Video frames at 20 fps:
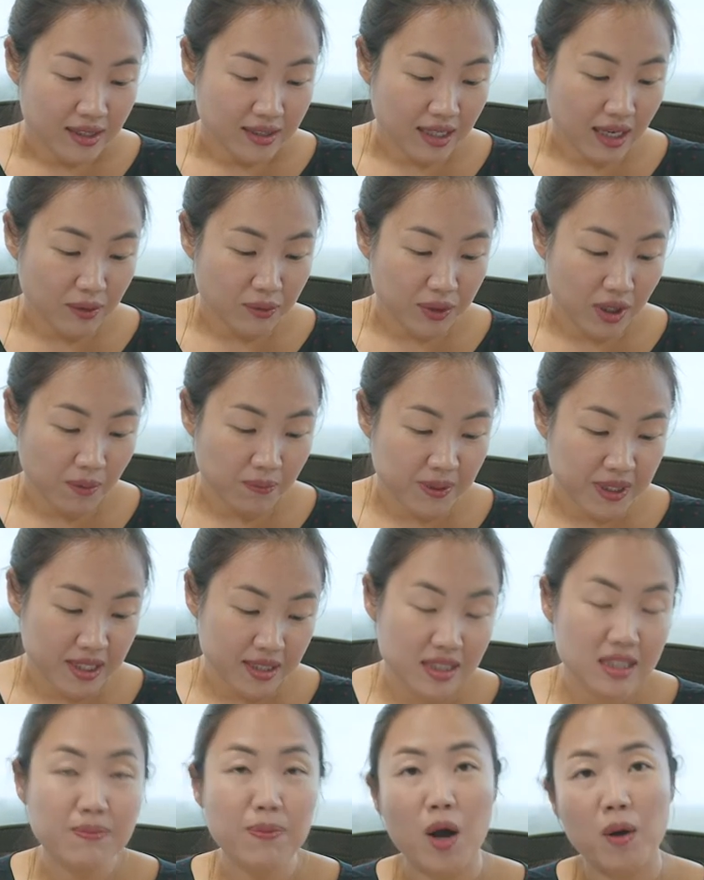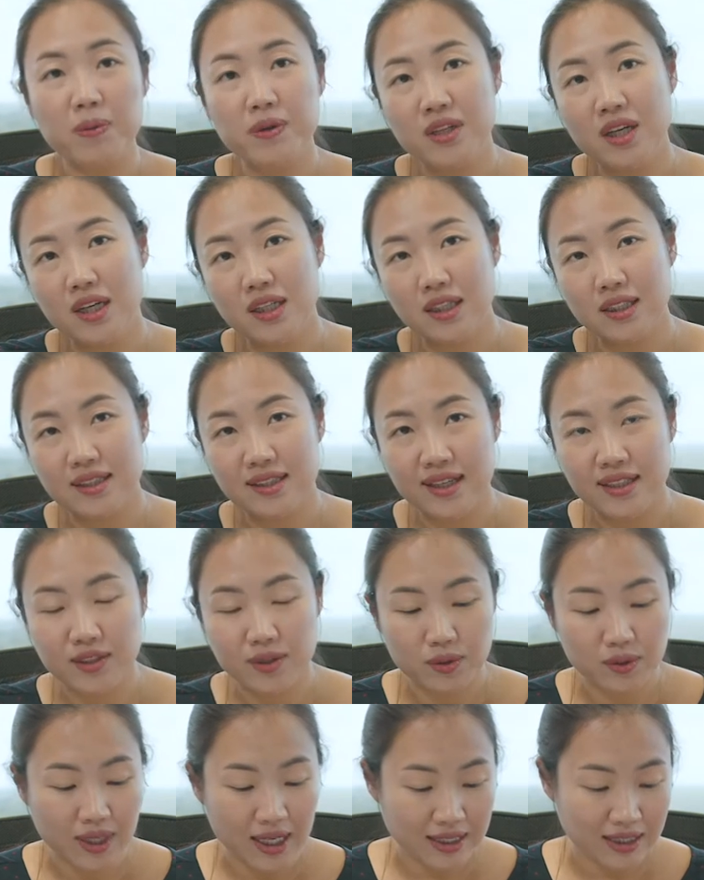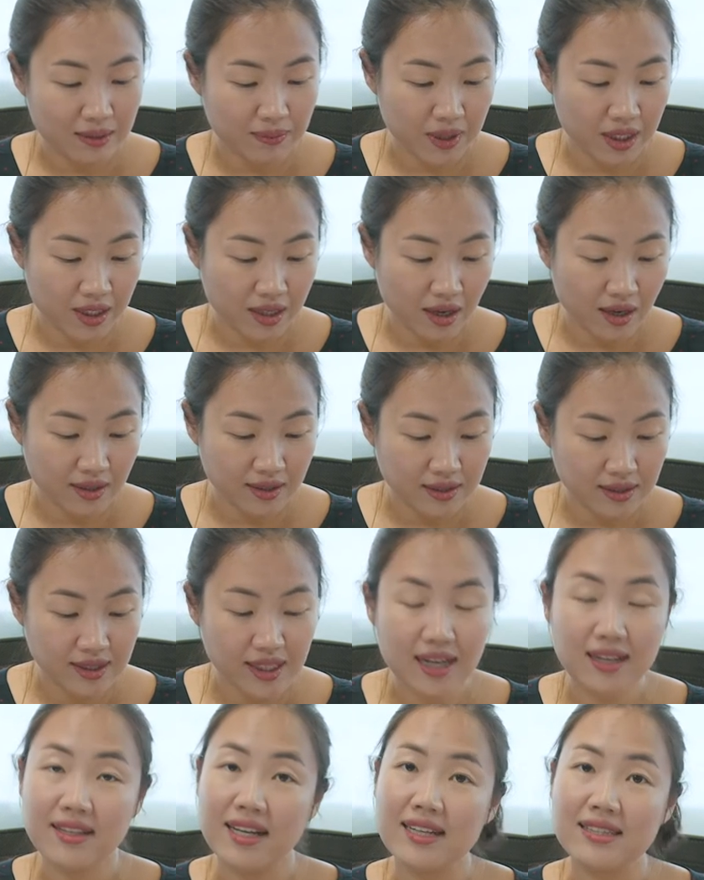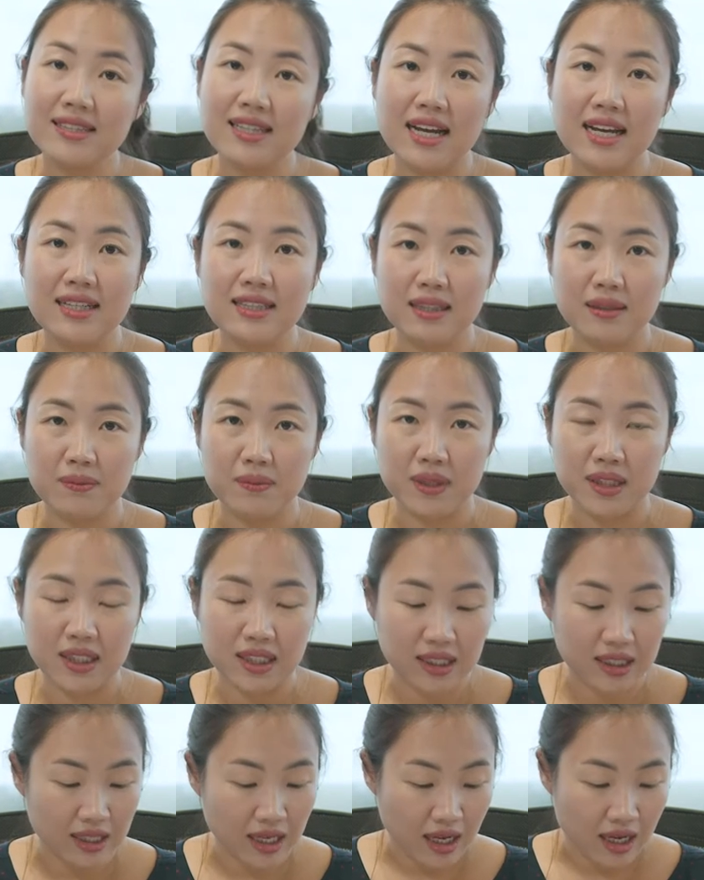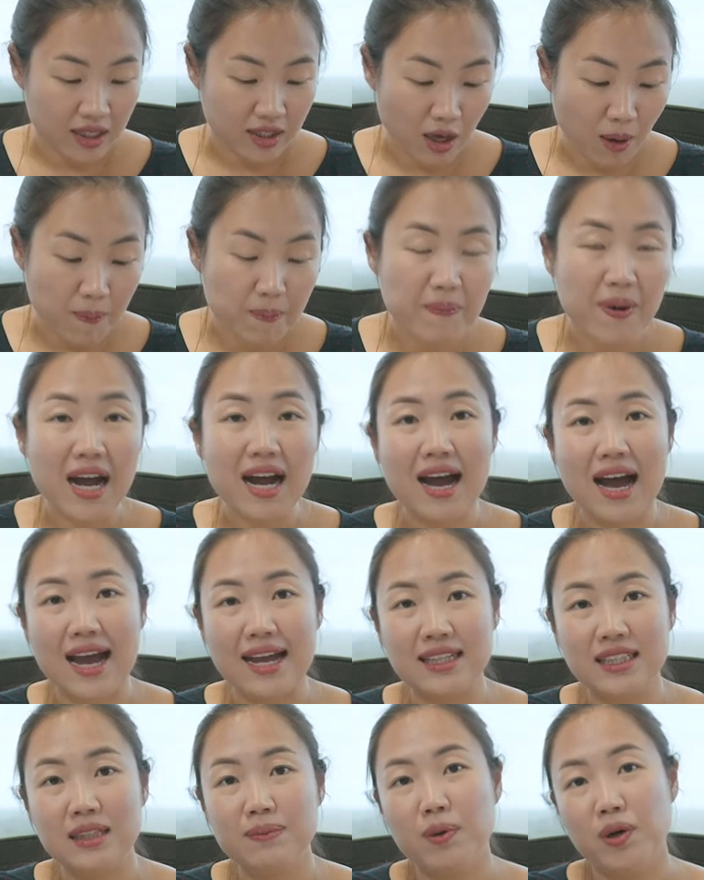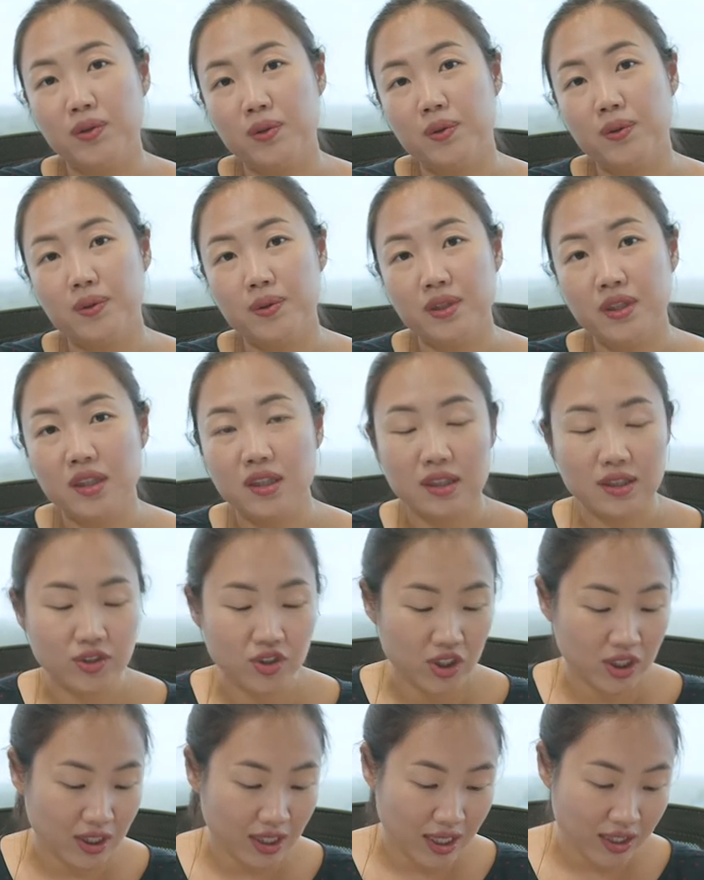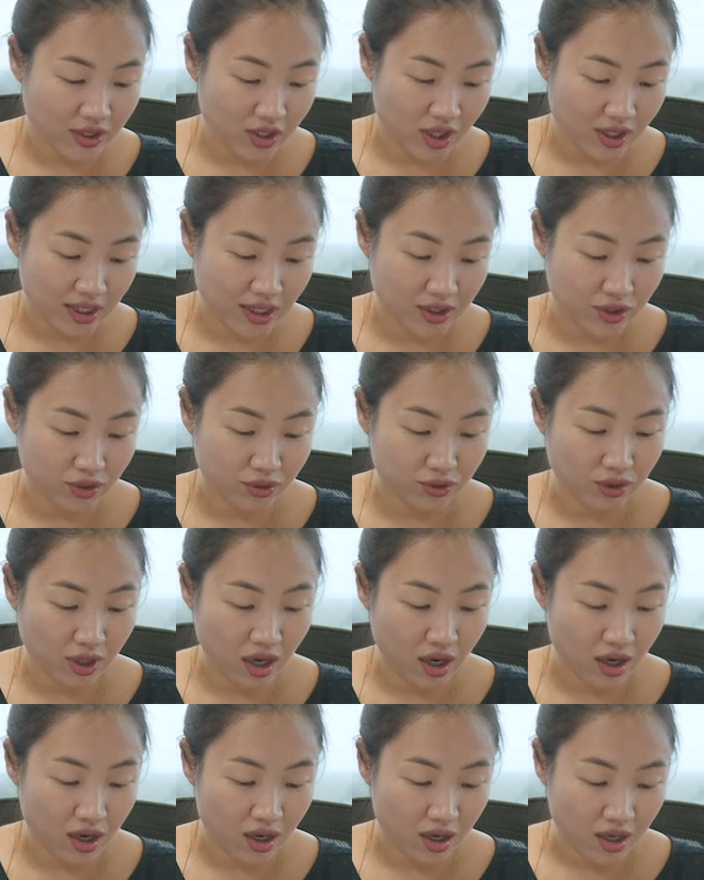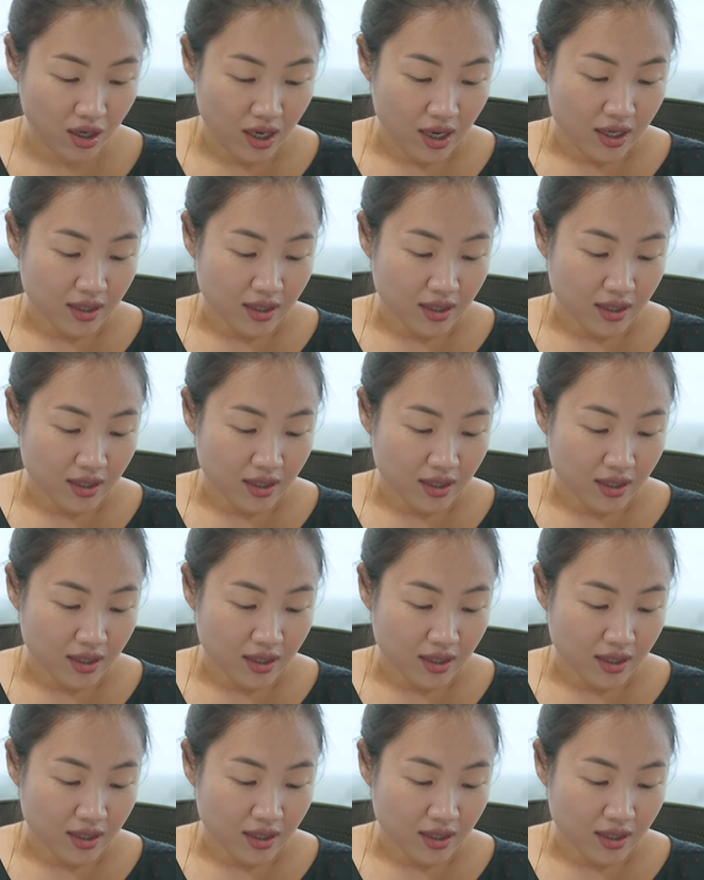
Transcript: 자, 우선 비즈니스 법인화를 끝내시고 나시면요. 스테이텍스 아이디 및 연방 아이디 번호를 취득하셔야 되시고요.